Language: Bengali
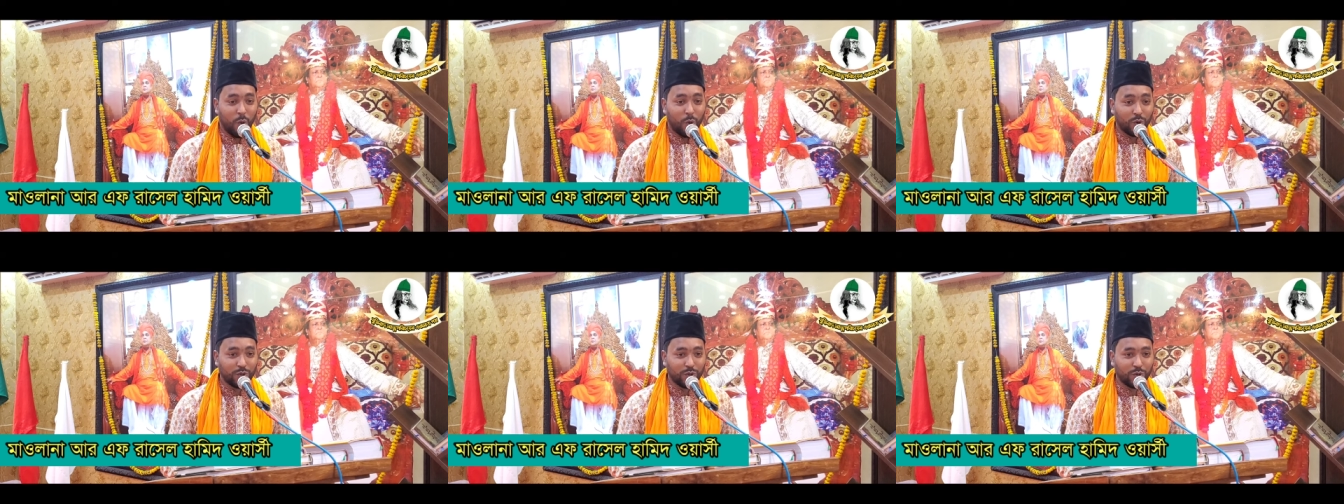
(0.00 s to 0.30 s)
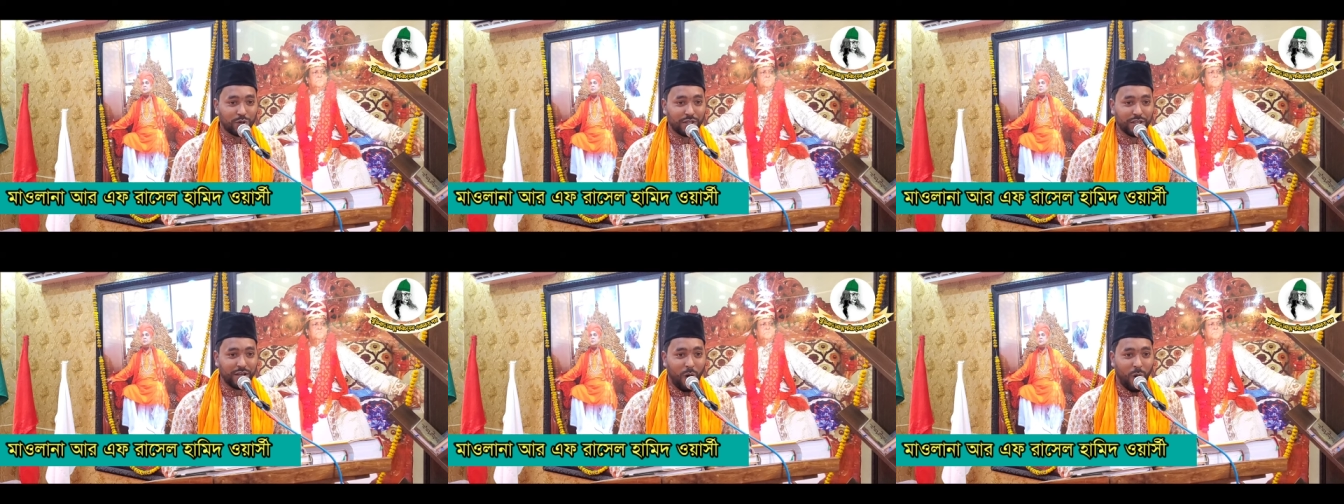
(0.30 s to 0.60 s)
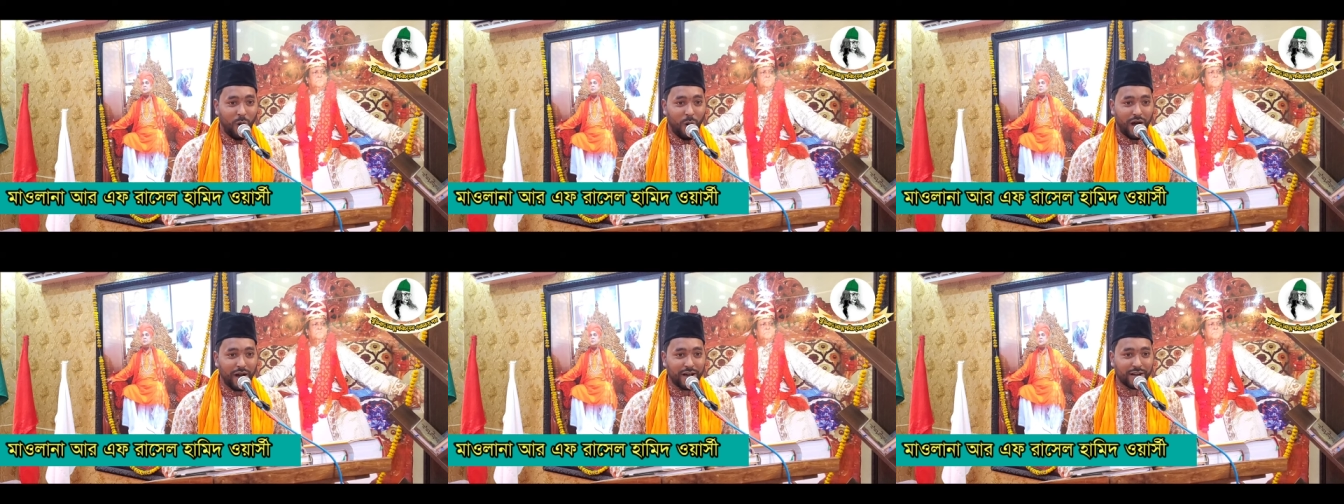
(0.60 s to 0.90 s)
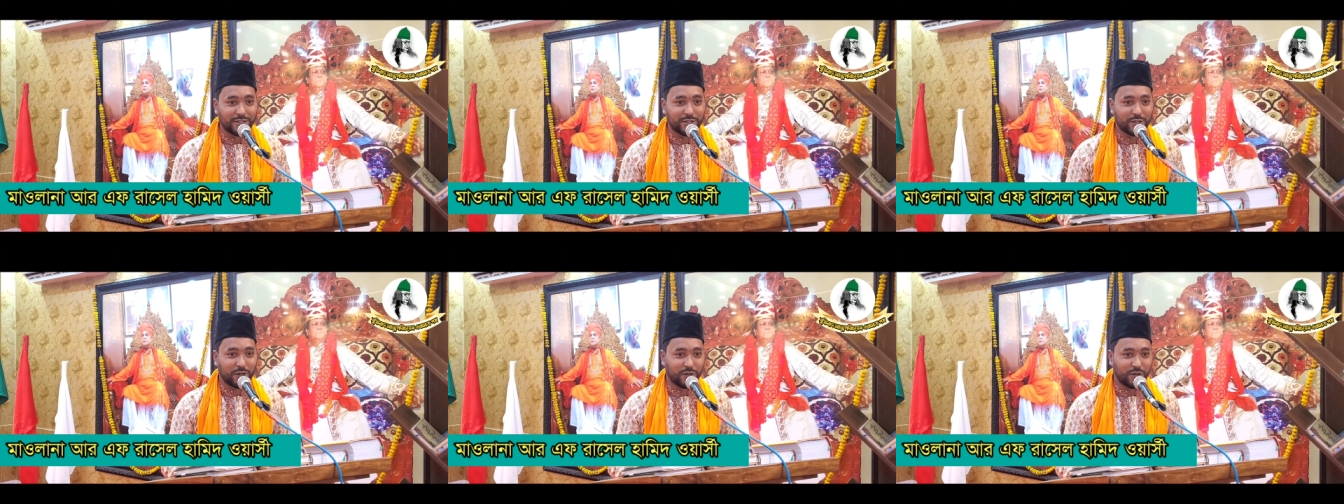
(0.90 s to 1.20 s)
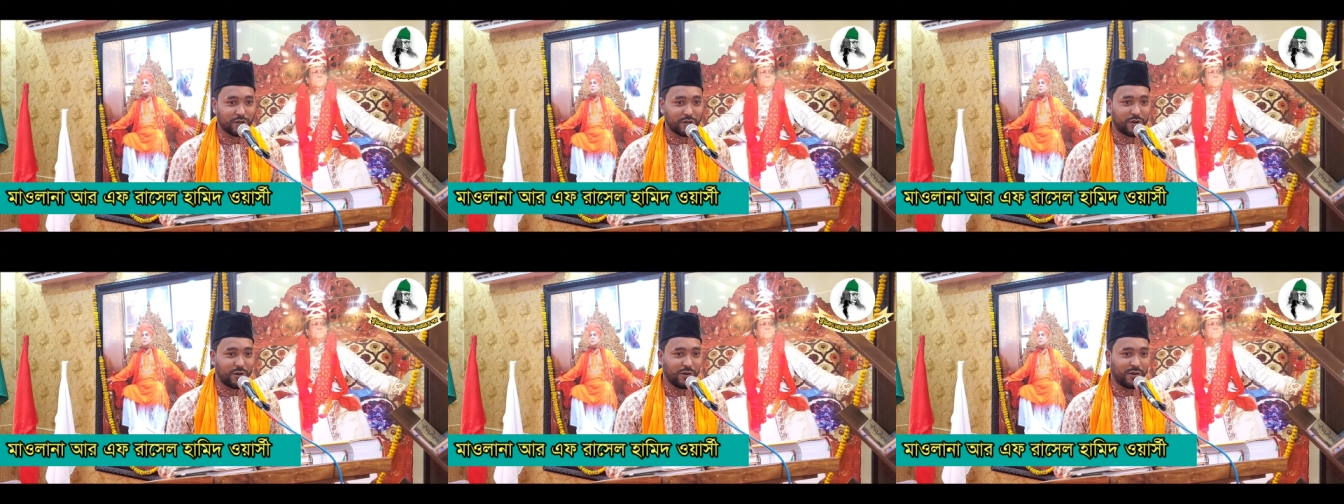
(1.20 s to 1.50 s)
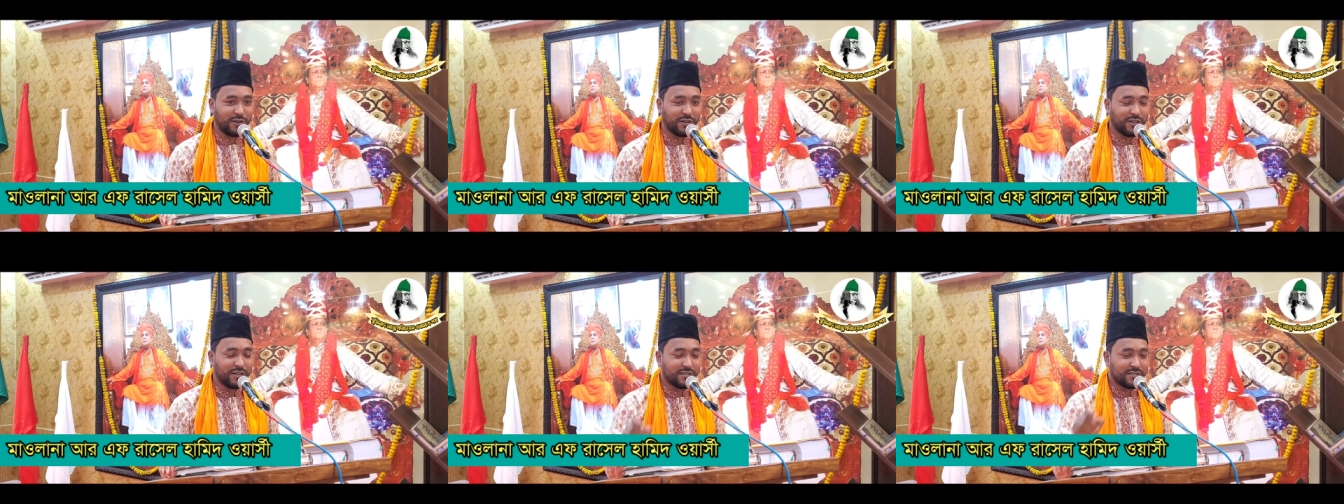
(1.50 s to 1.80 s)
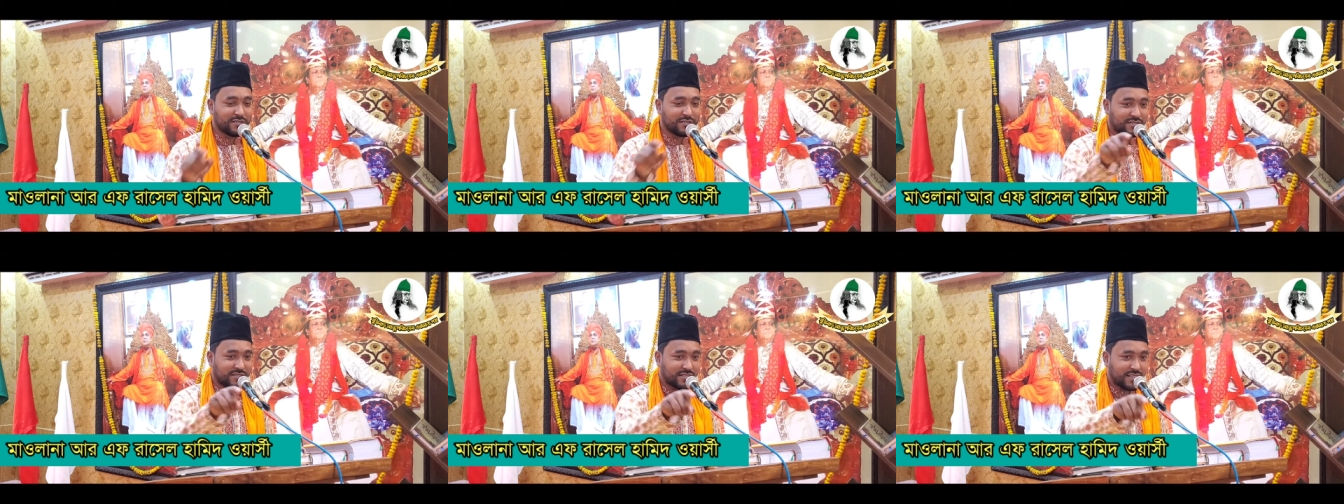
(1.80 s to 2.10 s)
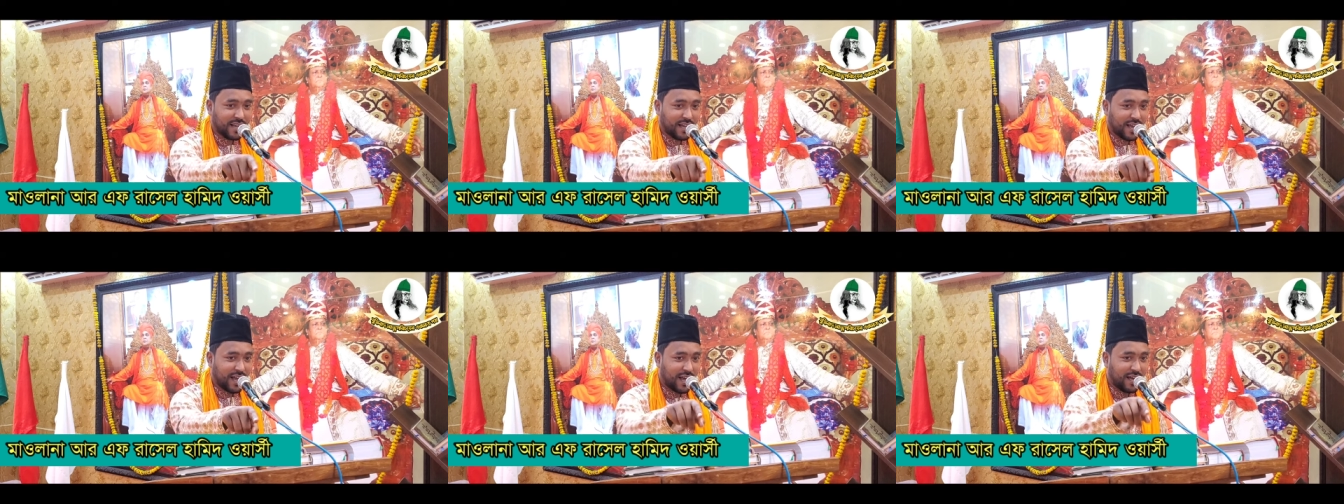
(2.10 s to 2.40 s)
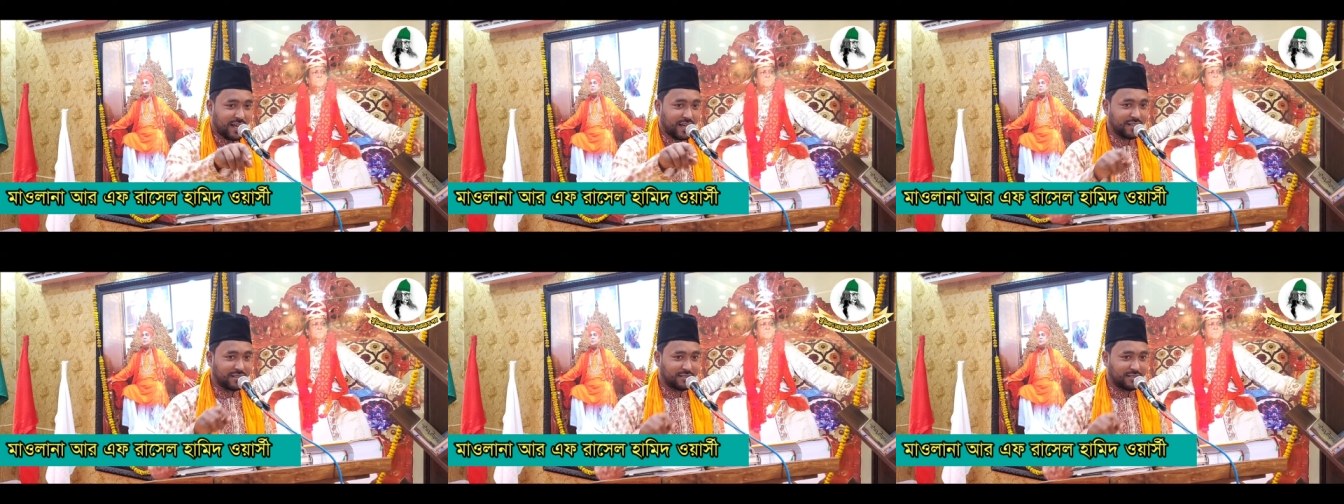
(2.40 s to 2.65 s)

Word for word: উদুনি হওয়ার জন্য জাকা